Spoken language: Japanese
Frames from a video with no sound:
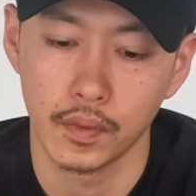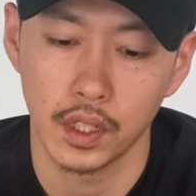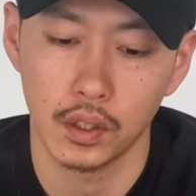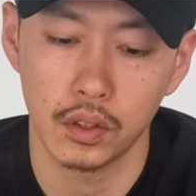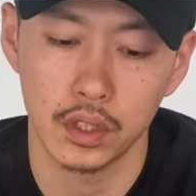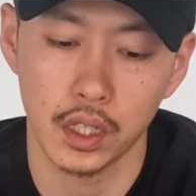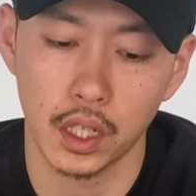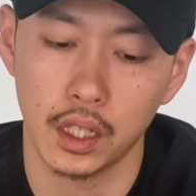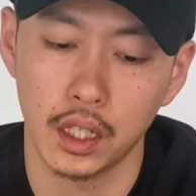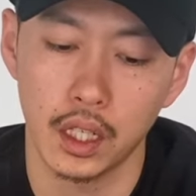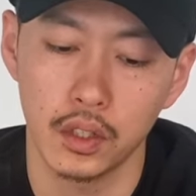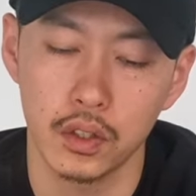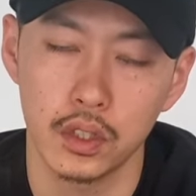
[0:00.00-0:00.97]
でこの
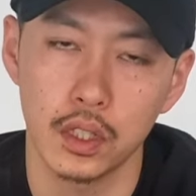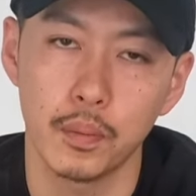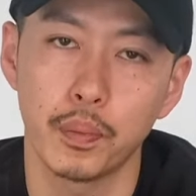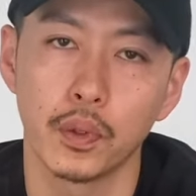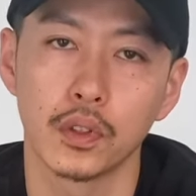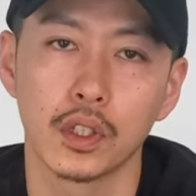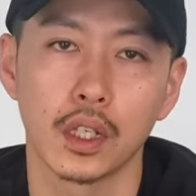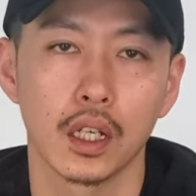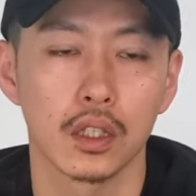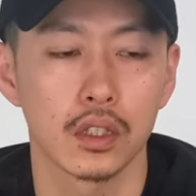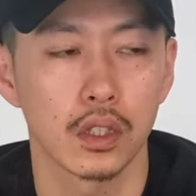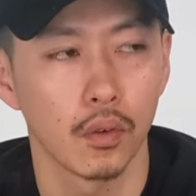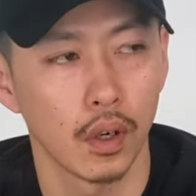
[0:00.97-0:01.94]
チェッカーのスリッポンに関
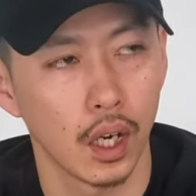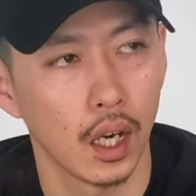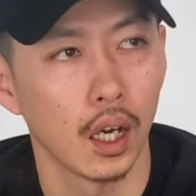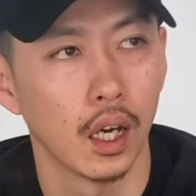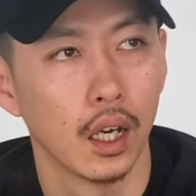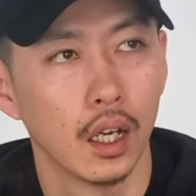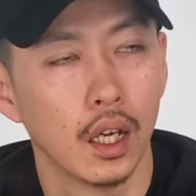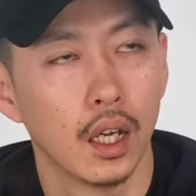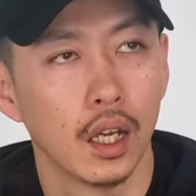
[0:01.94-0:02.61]
しては、